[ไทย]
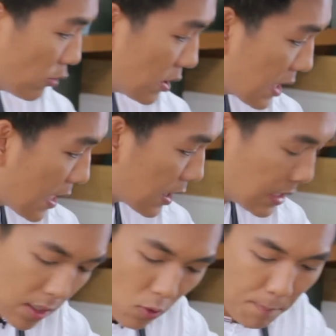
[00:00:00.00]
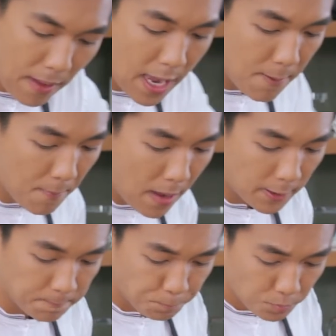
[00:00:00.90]
เราจะใส่เกลือลงไปประมาณ
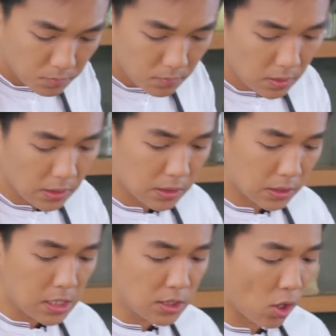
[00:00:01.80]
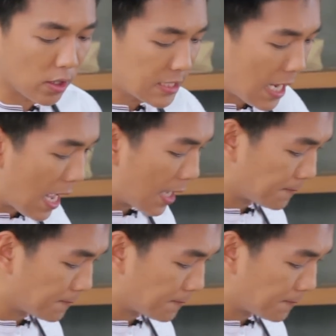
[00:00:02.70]
ครึ่งช้อนชา